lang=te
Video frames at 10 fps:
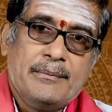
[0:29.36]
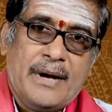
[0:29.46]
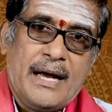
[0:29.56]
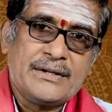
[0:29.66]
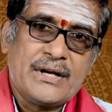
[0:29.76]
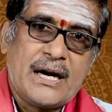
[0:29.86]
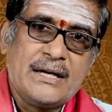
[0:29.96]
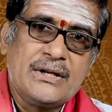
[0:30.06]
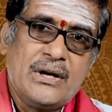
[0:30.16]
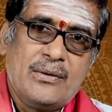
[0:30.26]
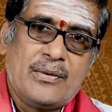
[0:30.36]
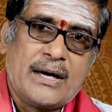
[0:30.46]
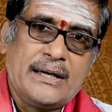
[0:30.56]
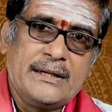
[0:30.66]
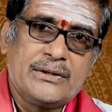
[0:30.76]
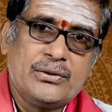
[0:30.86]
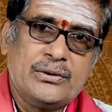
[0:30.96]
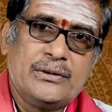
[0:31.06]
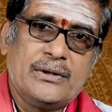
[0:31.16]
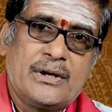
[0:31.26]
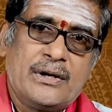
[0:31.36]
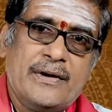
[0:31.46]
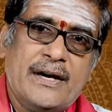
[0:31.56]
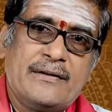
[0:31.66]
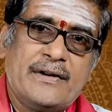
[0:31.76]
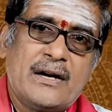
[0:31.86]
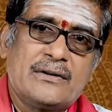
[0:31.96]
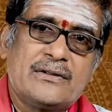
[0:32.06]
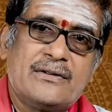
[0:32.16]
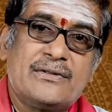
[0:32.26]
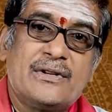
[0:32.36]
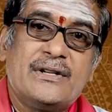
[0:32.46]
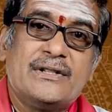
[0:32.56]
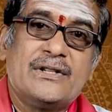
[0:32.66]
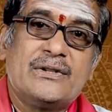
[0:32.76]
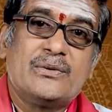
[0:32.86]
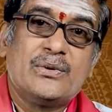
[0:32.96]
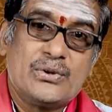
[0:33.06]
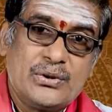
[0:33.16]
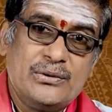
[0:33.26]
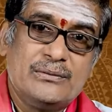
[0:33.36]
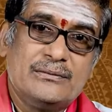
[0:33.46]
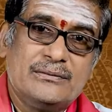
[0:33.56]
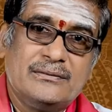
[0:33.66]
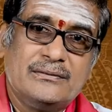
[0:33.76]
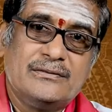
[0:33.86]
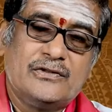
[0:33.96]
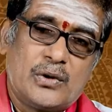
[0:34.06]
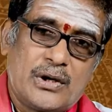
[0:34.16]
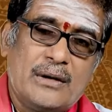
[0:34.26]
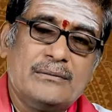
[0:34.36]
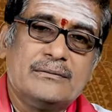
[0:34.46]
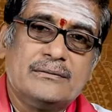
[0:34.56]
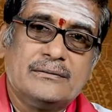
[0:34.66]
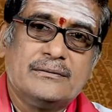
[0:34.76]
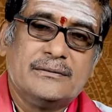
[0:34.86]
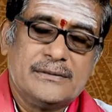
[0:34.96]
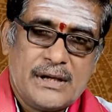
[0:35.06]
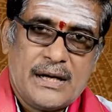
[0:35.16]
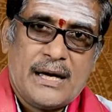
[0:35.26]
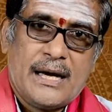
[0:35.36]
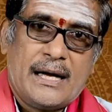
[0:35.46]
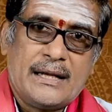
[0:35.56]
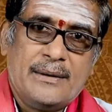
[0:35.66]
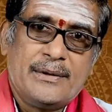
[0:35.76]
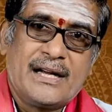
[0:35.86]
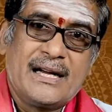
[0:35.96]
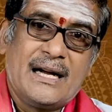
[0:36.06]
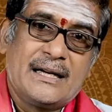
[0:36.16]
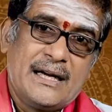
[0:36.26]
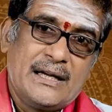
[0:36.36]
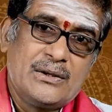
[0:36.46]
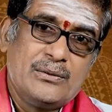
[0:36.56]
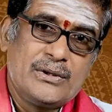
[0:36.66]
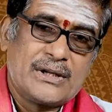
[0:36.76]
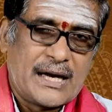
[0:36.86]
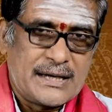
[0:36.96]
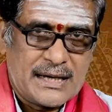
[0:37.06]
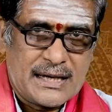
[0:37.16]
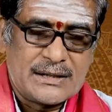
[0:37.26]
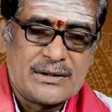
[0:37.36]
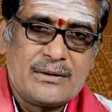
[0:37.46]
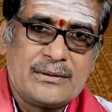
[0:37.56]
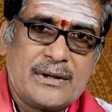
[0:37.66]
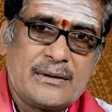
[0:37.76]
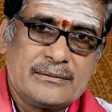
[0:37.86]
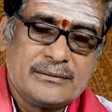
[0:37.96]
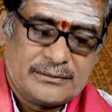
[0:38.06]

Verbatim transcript: మేషరాశిలో ఒకటి జూన్ రెండు వేల ఇరవై నాలుగో సంవత్సరం నుంచి కుజుడు ఉండడం అదేవిధంగా కేతువు కన్యారాశిలో ఉండడం